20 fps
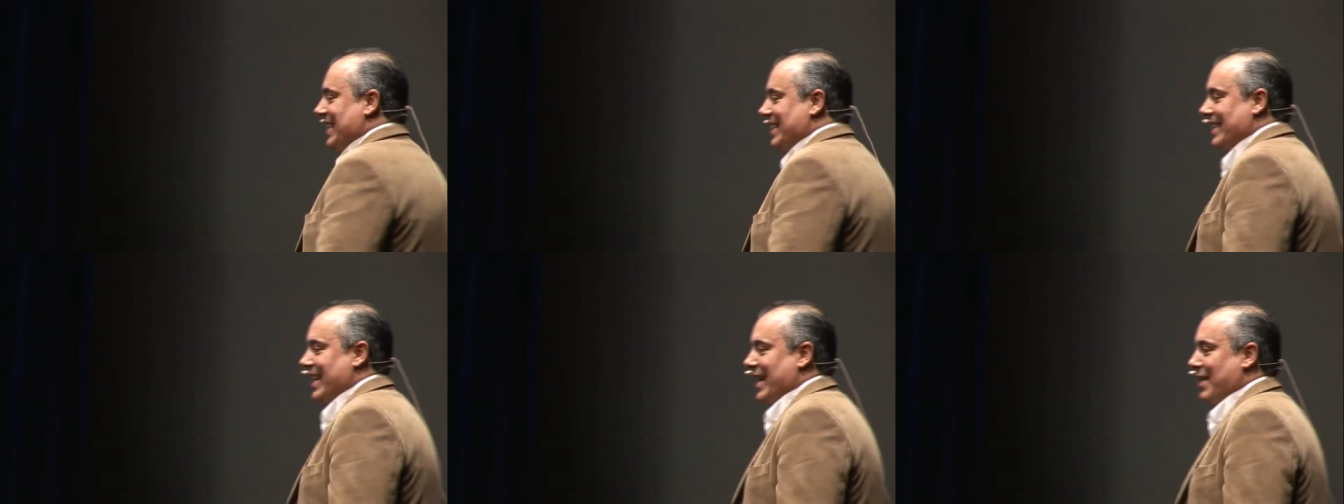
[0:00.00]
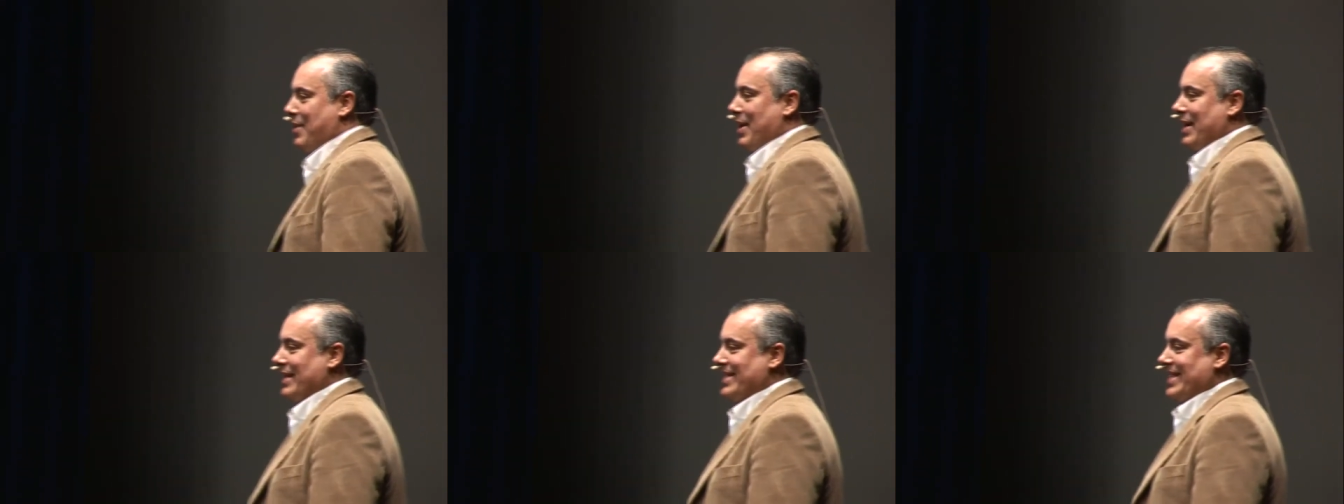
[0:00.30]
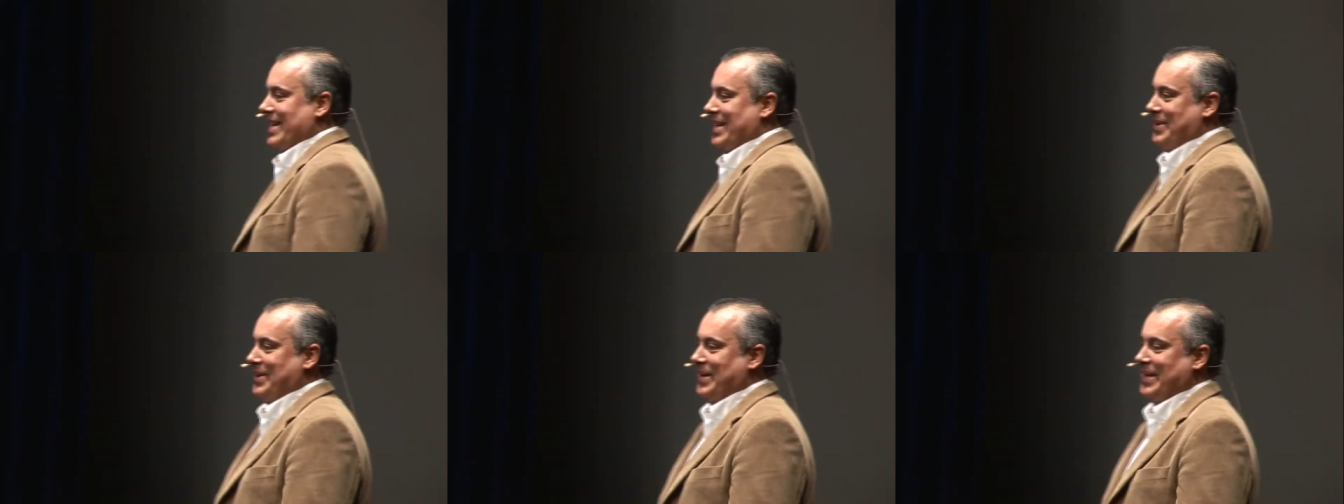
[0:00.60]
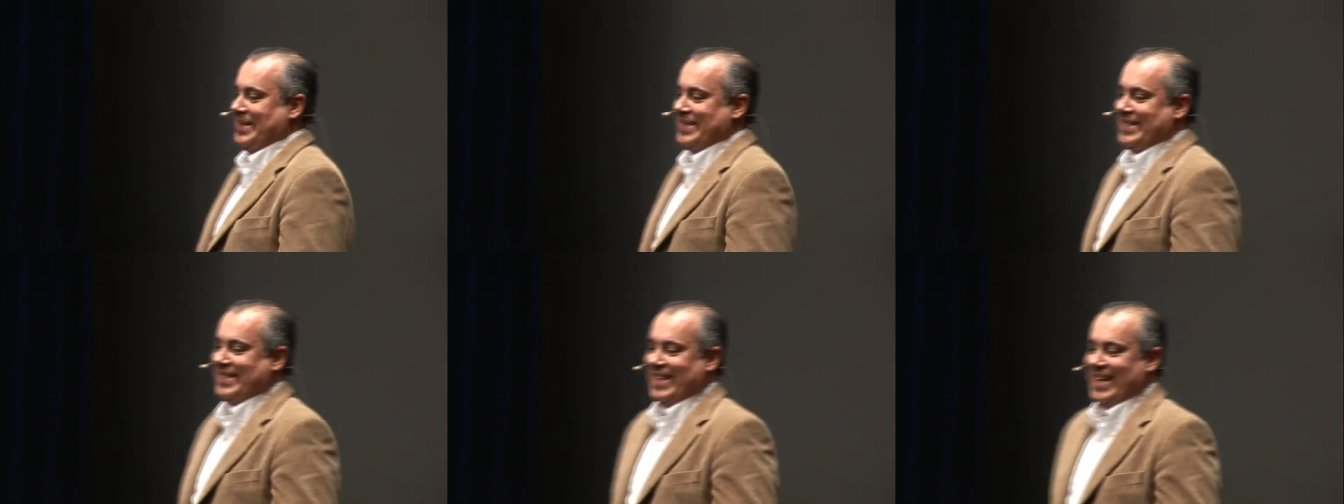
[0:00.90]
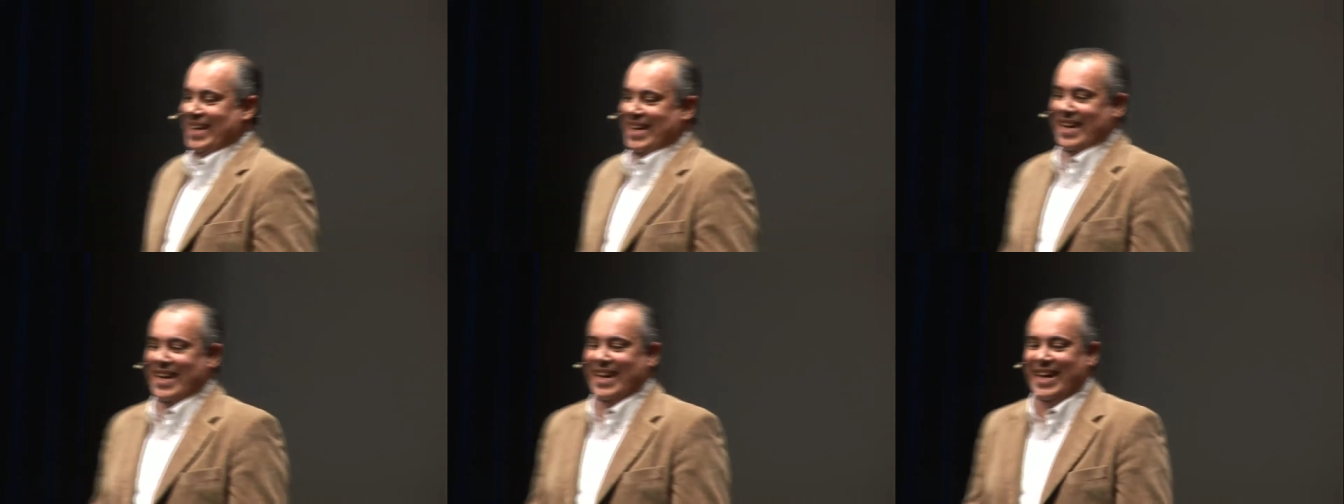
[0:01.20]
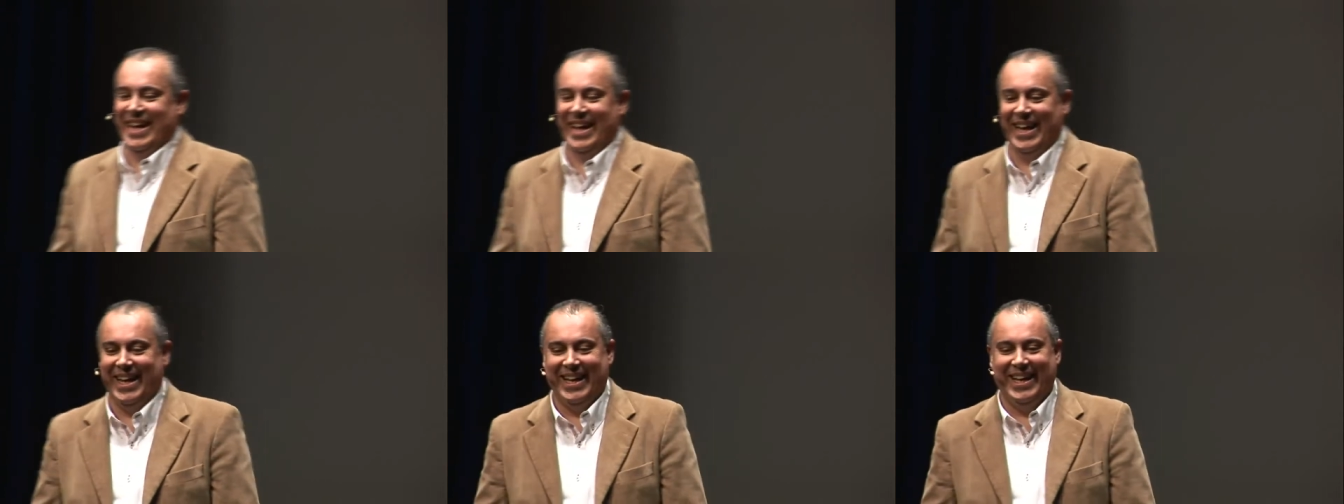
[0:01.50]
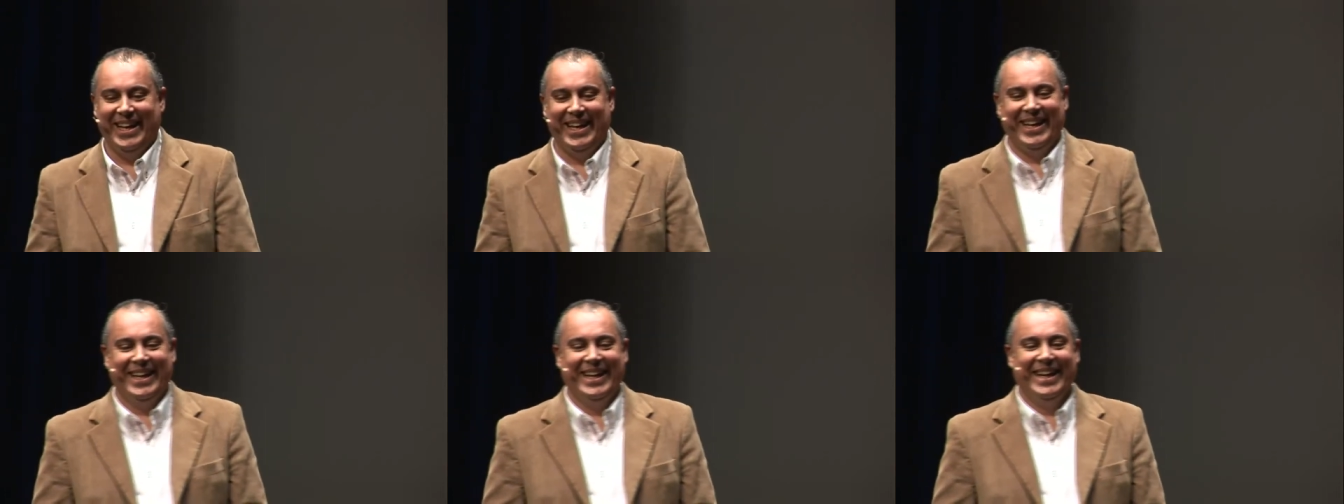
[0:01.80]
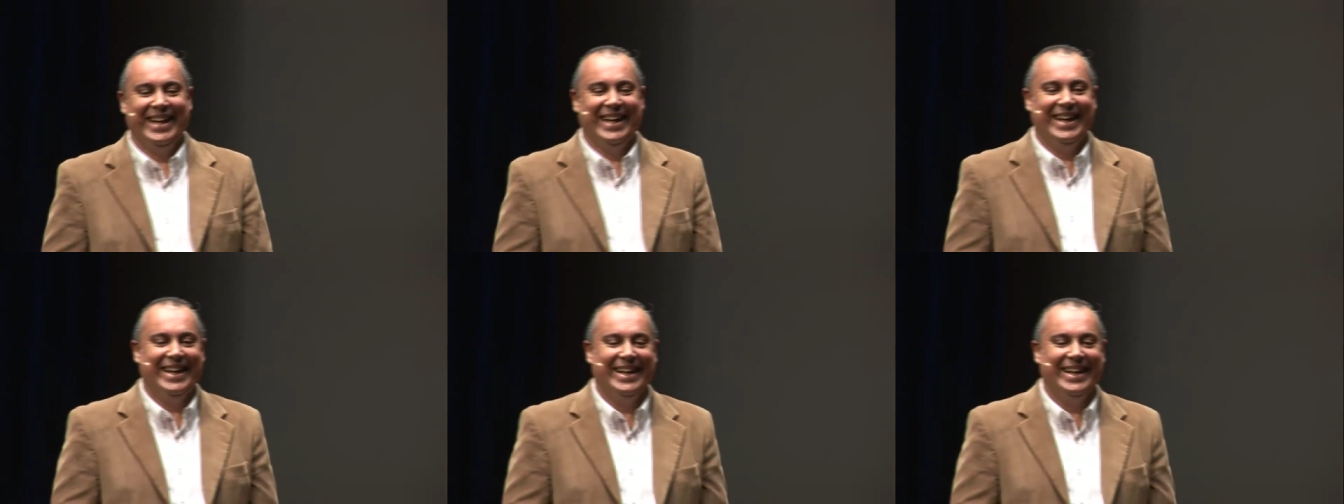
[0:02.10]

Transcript: Está quase, está quase.